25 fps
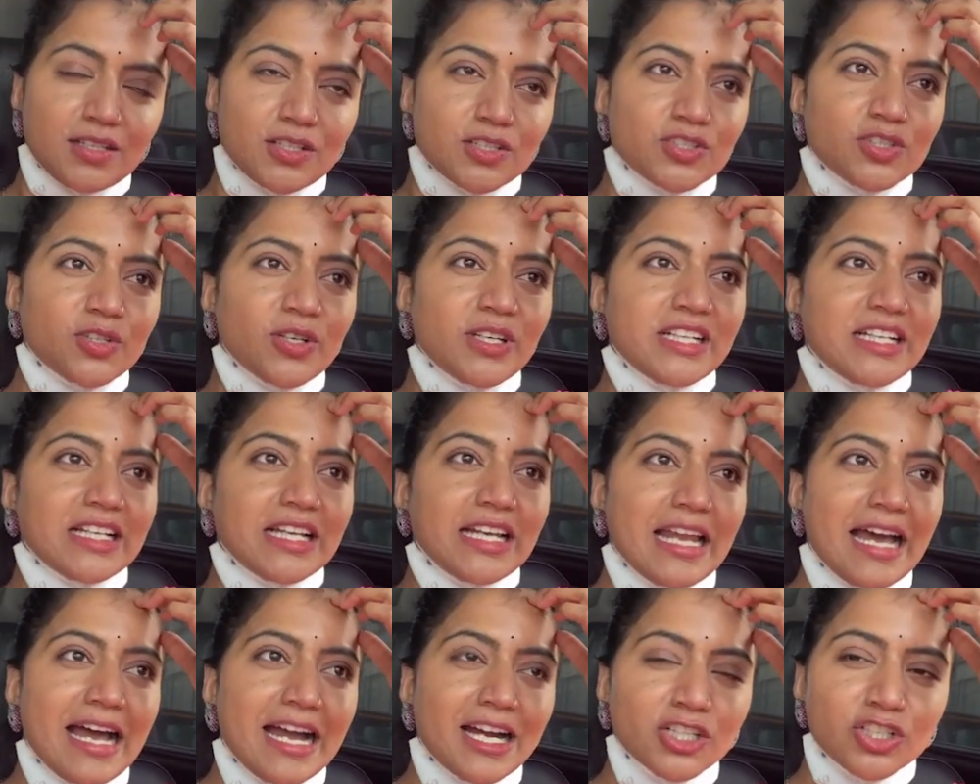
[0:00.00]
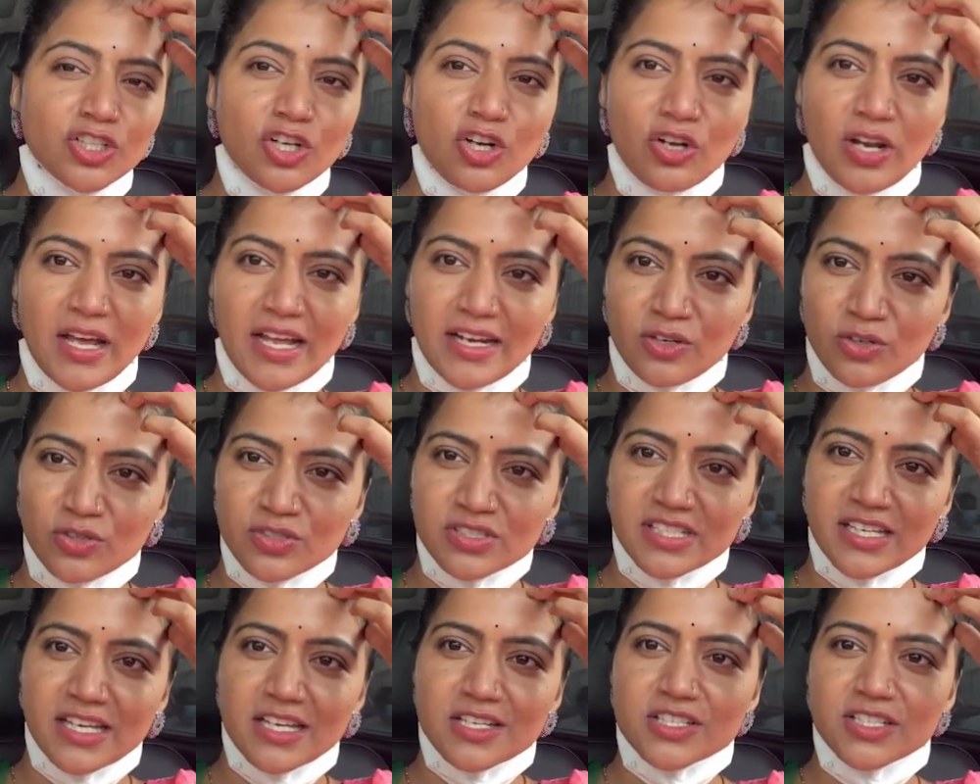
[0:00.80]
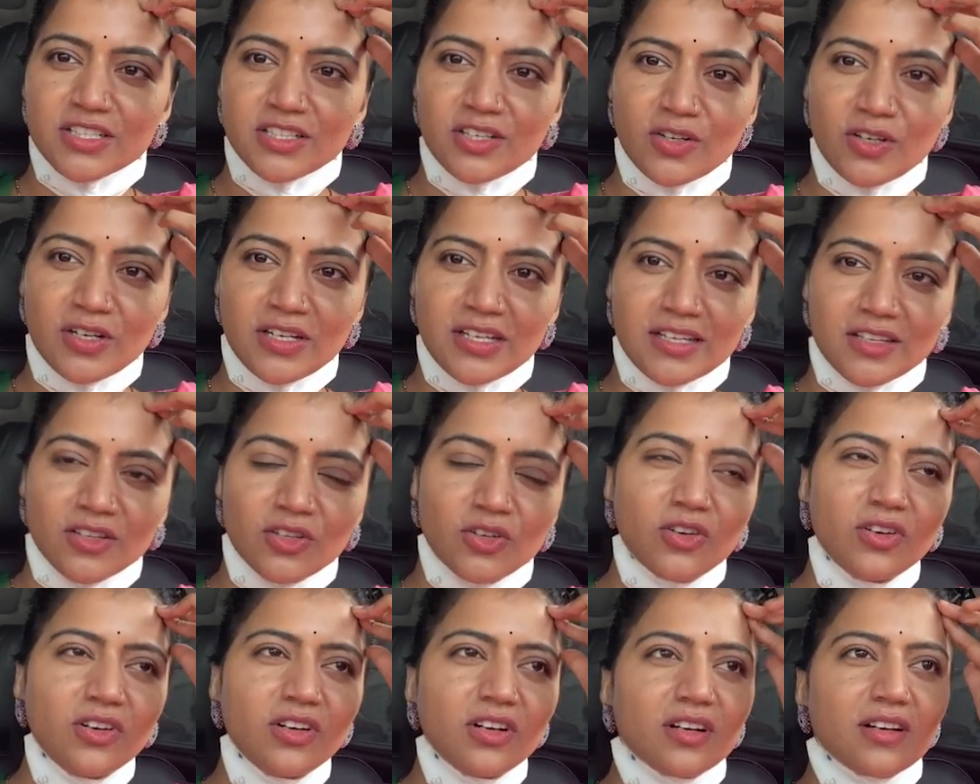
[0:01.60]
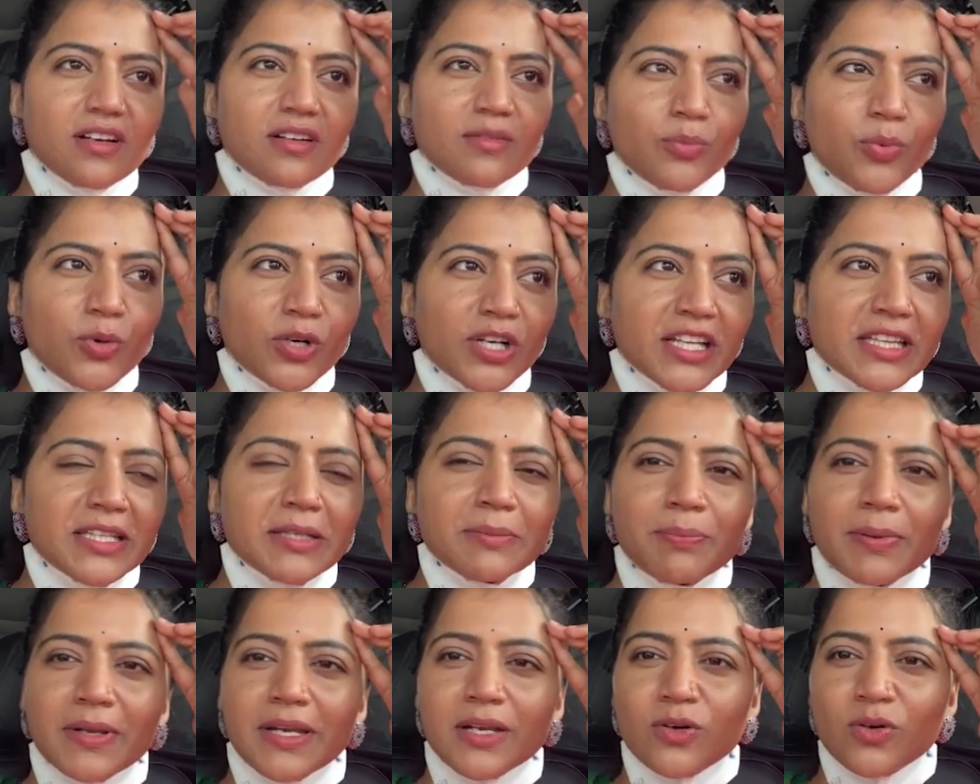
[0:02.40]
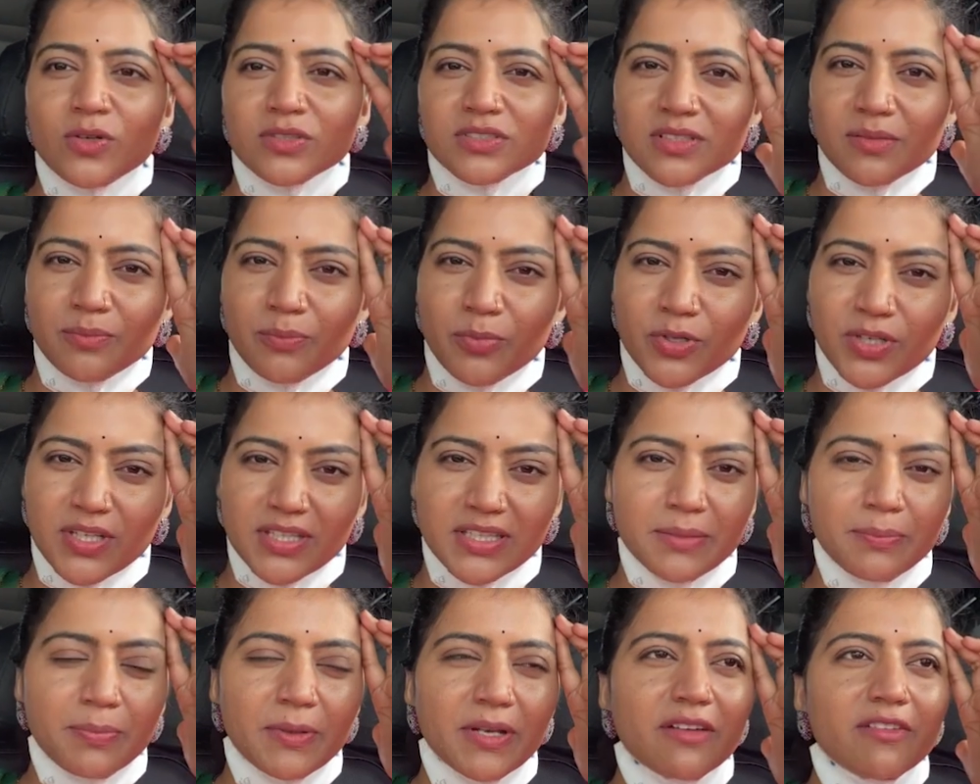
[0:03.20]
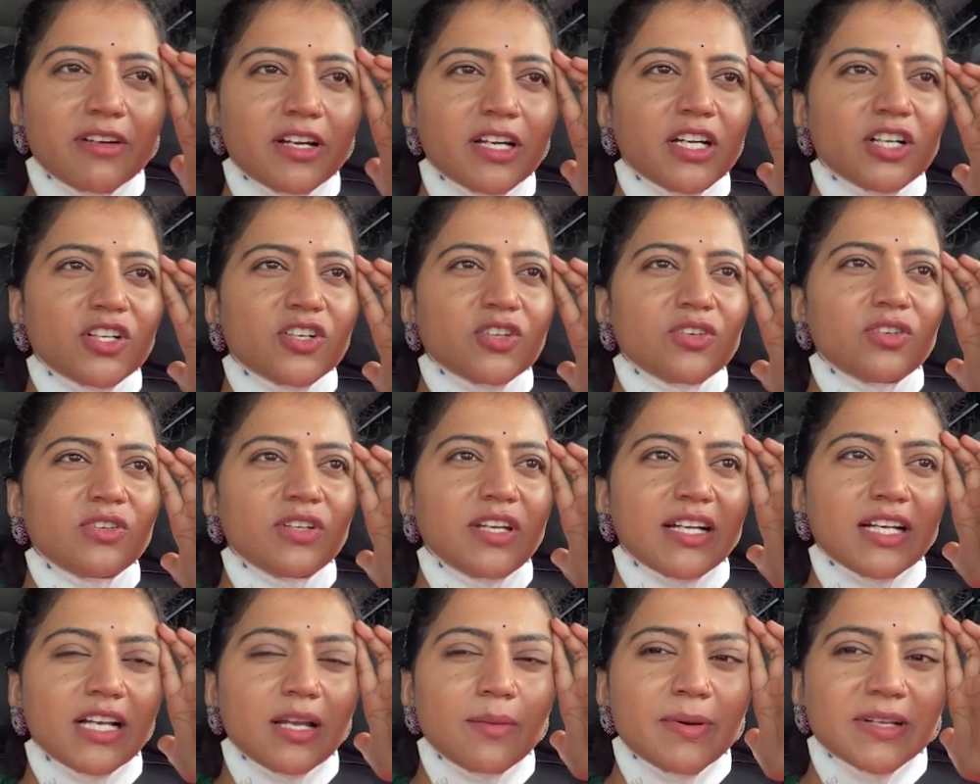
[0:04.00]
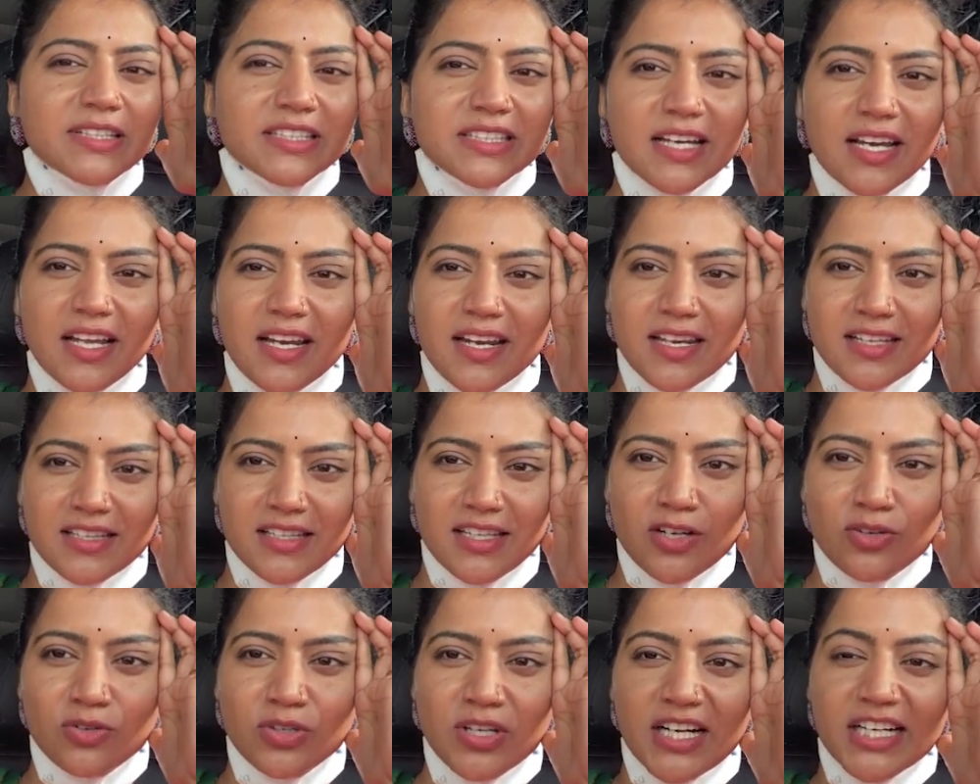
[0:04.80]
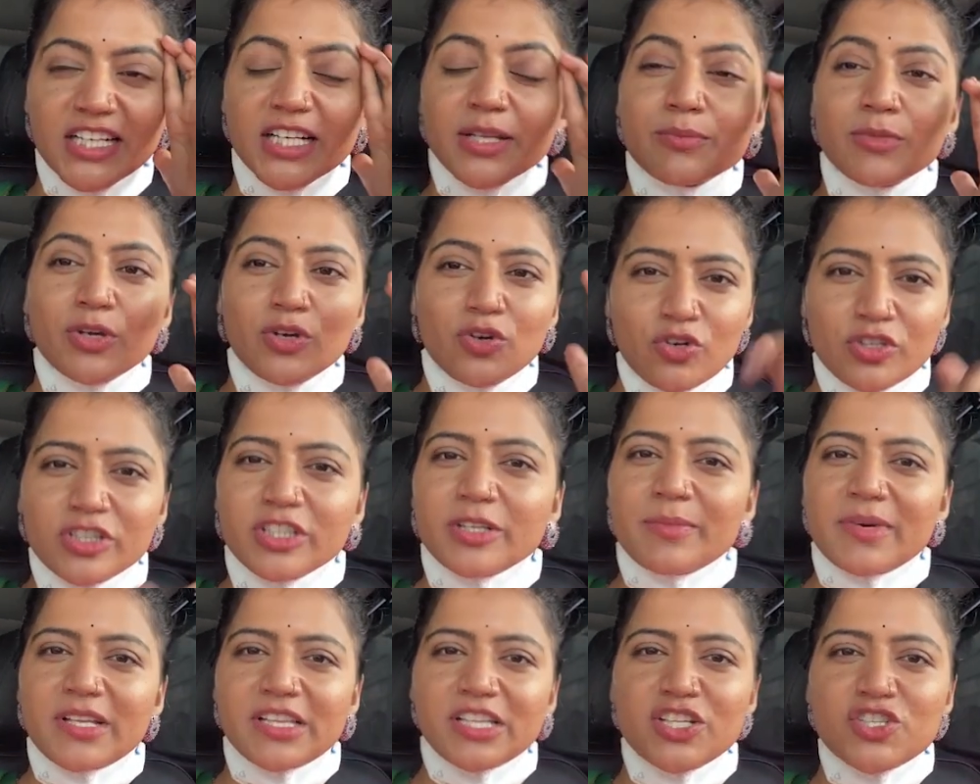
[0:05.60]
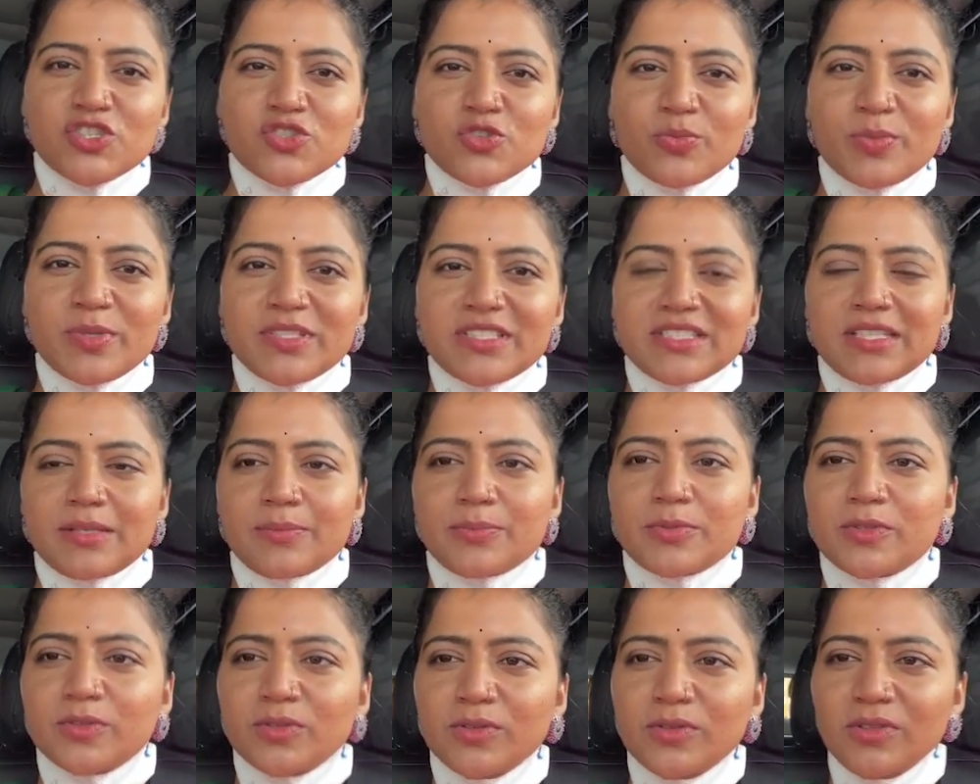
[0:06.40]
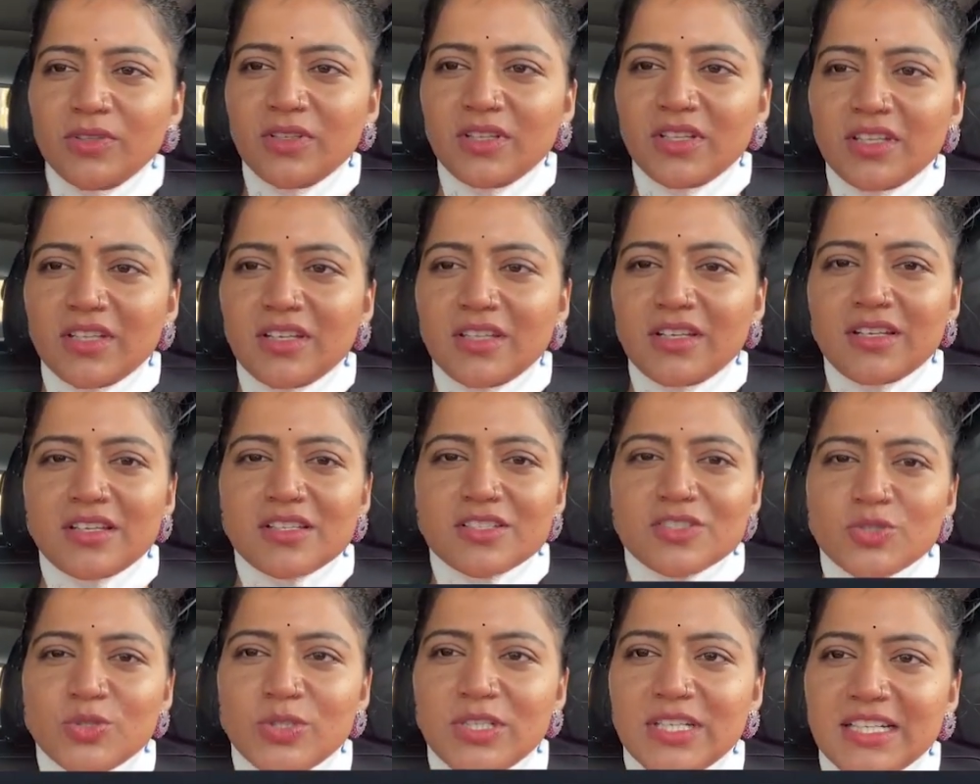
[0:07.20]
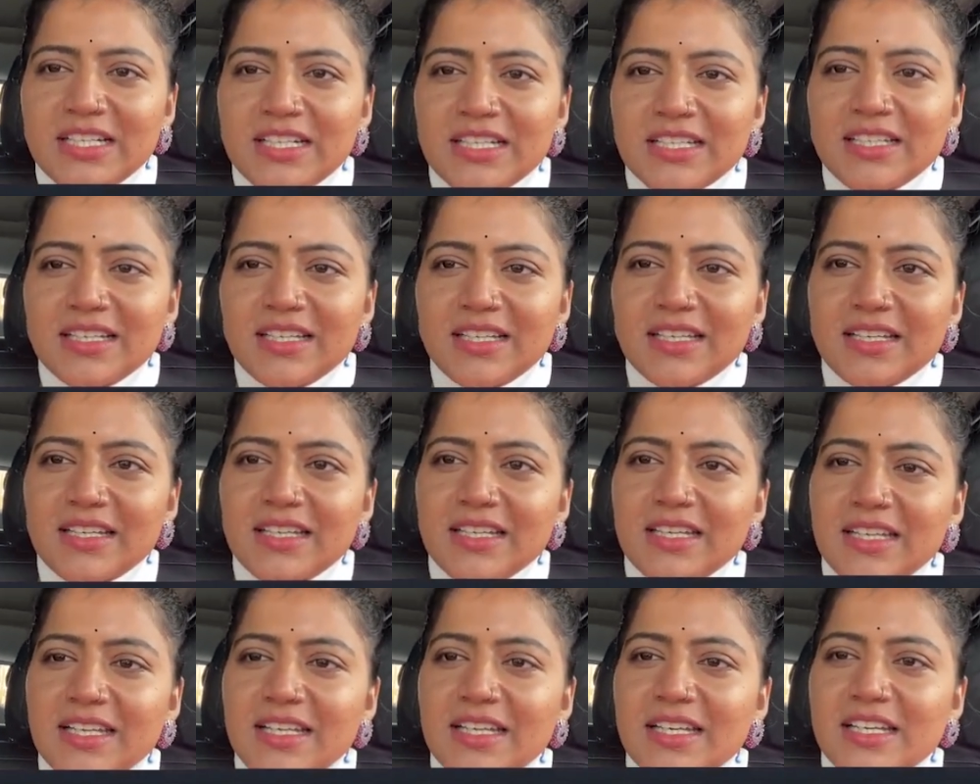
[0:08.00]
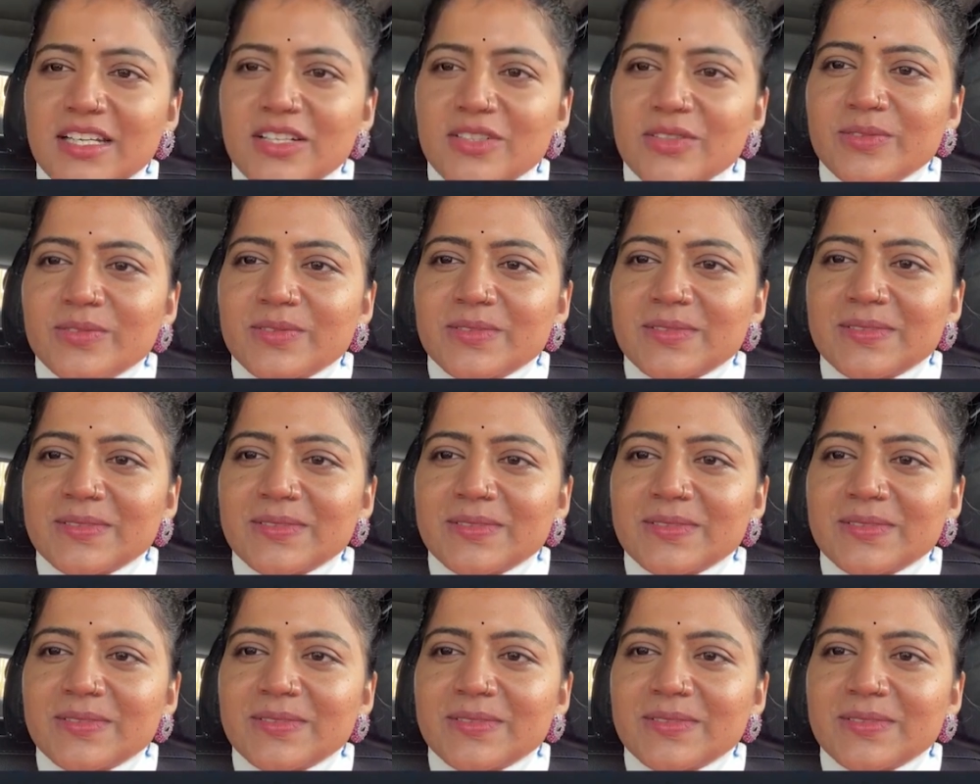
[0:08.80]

సో ఇట్లా లాక్డౌన్ అనౌన్స్ చేసిండ్రో లేదో తిప్పల కోసం తిప్పల పడేటోళ్ళు ఎట్లా బతకాలరా దేవుడా అంటే మీకు కొంతమందిని చూపిస్తే ఇప్పుడు చూడండి వీళ్ళను